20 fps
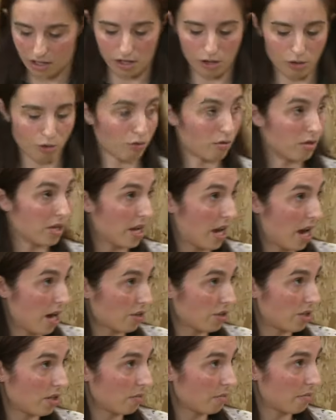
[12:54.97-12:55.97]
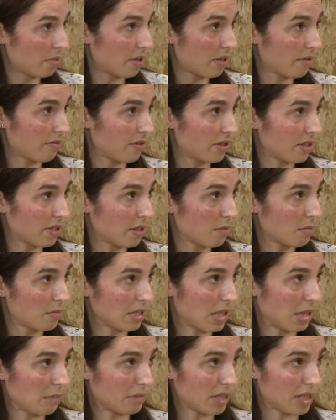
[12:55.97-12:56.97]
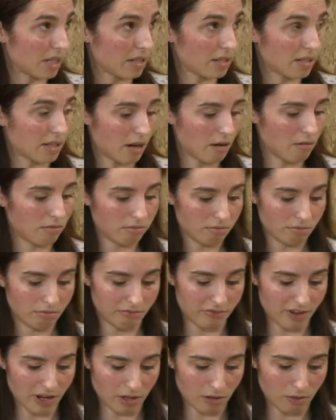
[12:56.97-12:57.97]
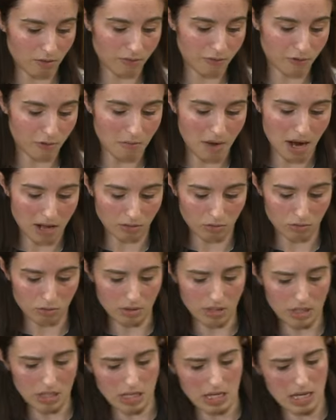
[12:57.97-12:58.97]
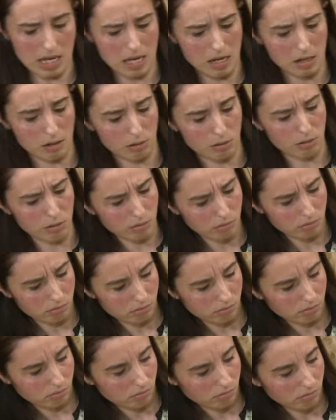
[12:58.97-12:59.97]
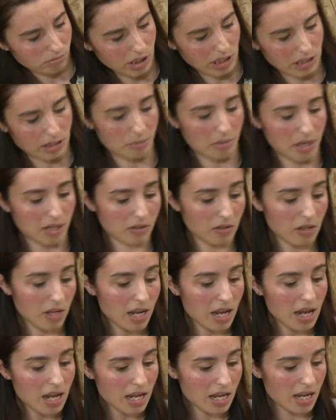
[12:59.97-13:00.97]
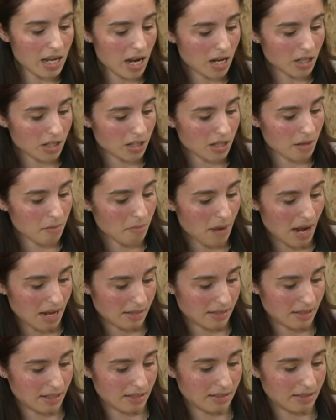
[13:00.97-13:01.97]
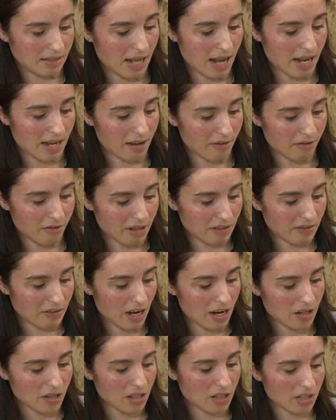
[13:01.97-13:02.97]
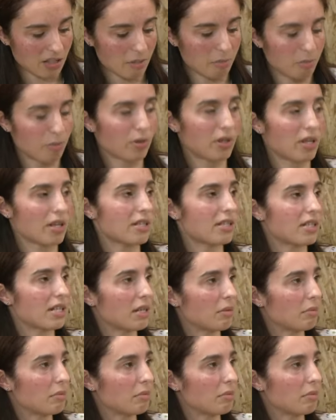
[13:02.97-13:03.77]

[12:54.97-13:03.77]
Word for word: Eu escolhi esta para fazermos a aplicação, vem uhum. num formato de quilo, exatamente, e esta massa tem a vantagem de poder ser